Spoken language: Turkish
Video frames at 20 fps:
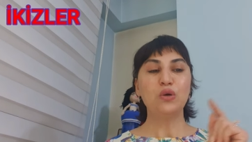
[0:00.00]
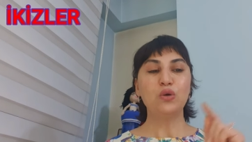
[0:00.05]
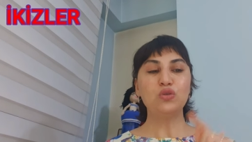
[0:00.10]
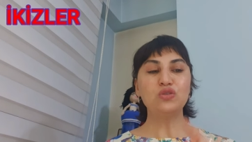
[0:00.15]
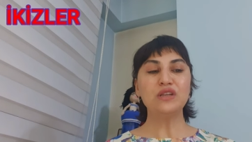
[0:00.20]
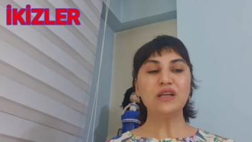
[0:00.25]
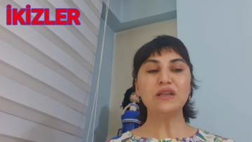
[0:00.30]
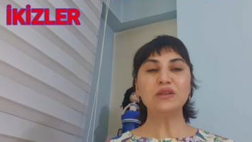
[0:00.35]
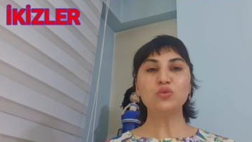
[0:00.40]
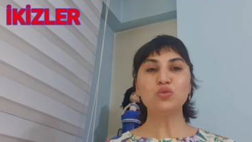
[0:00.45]

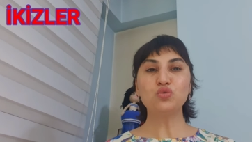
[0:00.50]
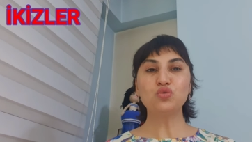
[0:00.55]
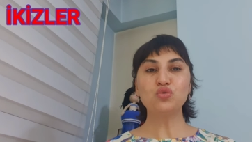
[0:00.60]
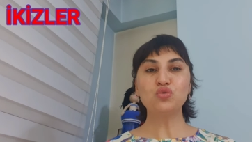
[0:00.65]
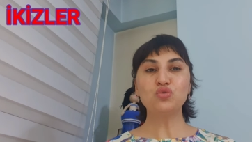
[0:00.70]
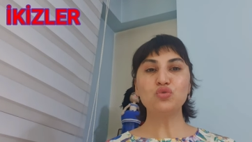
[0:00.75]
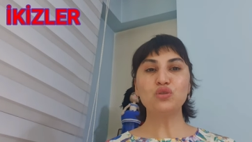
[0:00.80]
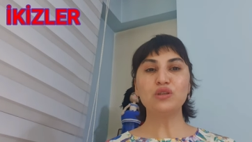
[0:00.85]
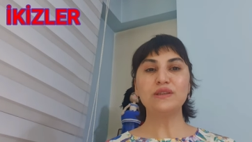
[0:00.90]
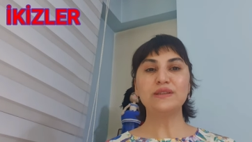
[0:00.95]
Özellikle
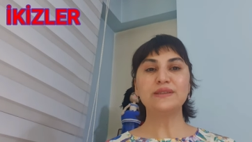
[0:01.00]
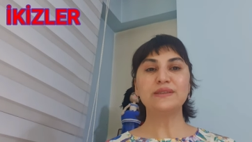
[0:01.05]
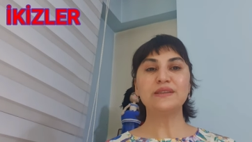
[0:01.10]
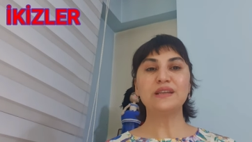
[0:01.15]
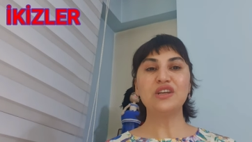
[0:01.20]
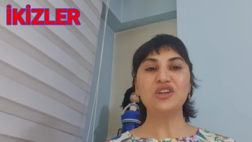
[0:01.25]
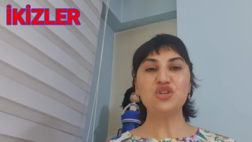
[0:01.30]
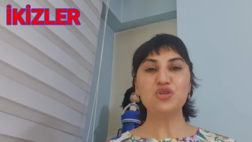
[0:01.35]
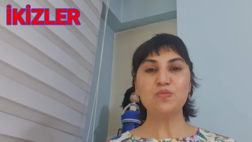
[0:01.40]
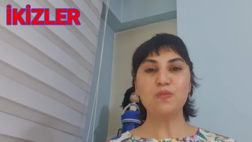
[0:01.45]
uzun süredir
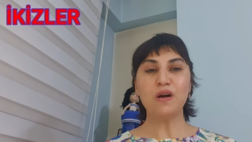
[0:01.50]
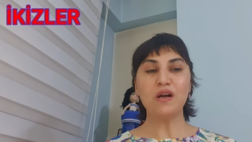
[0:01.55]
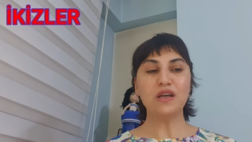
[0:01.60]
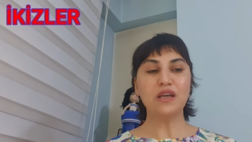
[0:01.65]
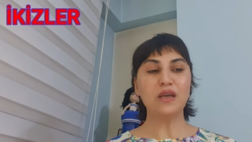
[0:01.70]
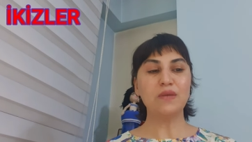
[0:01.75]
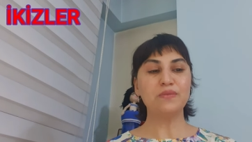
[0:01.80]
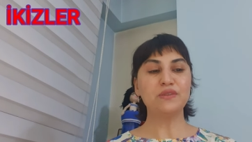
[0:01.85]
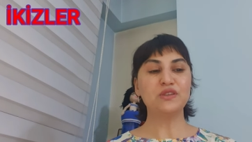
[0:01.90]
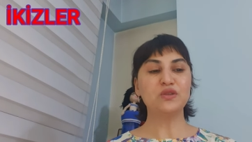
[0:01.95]
de iş
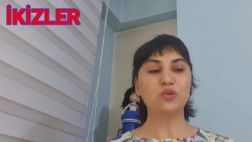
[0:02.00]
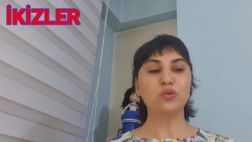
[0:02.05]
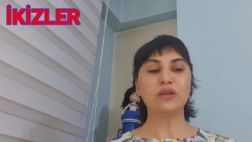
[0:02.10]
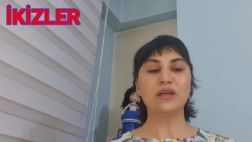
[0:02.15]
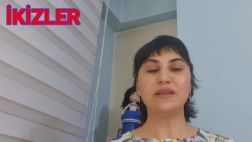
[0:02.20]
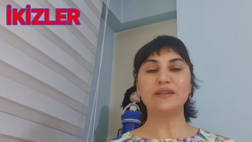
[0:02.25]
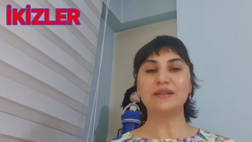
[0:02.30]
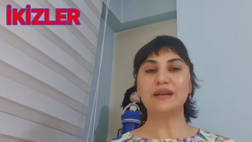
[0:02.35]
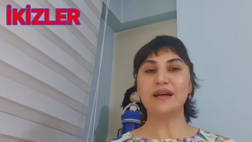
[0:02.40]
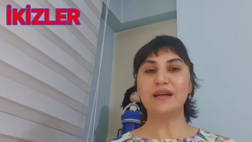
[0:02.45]
mahkemesi
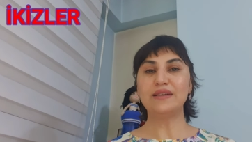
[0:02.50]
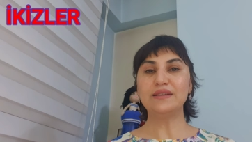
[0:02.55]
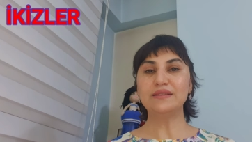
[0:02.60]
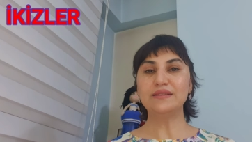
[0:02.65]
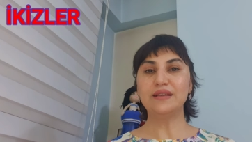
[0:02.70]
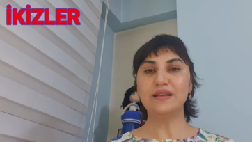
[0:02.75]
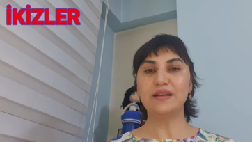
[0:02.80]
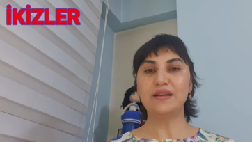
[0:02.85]
olan değerli